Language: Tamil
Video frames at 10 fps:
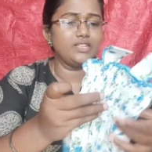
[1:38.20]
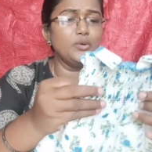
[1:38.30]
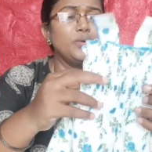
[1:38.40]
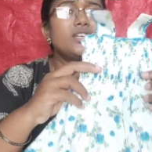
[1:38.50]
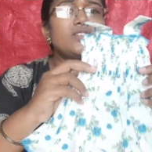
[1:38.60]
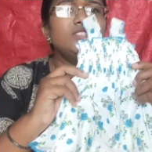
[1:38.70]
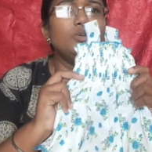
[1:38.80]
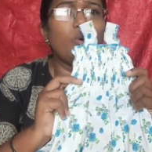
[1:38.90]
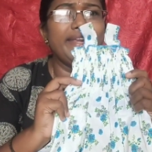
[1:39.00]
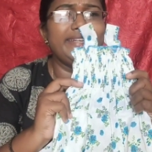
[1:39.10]
அவங்களுக்கு வந்து
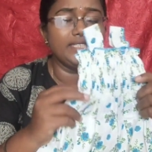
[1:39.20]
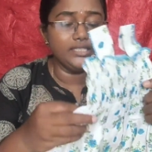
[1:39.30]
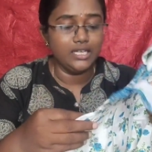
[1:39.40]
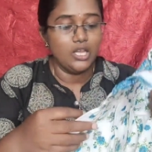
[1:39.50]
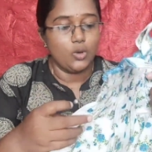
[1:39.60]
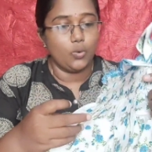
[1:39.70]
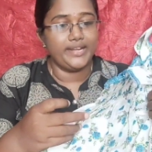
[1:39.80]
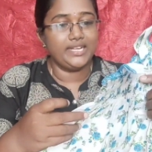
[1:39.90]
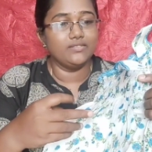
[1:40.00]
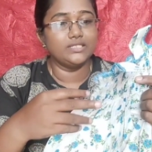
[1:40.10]
ஒயிட்டு
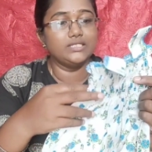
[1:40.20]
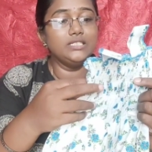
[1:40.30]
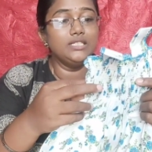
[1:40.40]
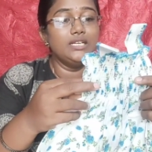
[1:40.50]
ஒயிட்டில் வந்து